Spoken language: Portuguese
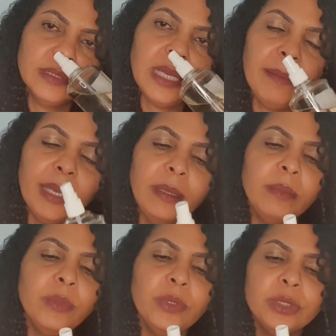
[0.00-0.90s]
Também
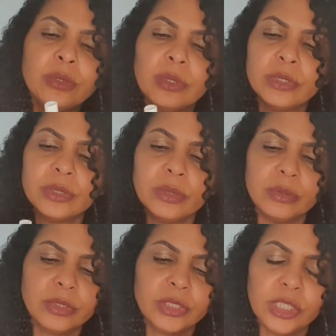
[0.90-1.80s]
muito
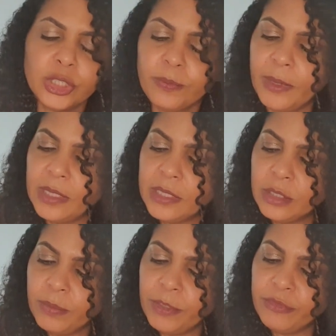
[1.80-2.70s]
gostoso, gente. Pense
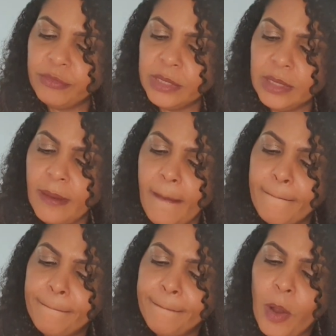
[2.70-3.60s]
num perfume
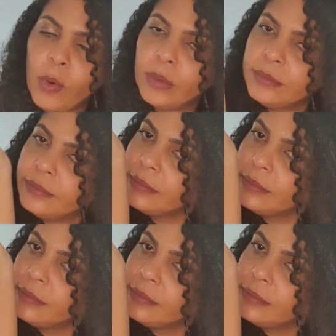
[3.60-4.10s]
bom.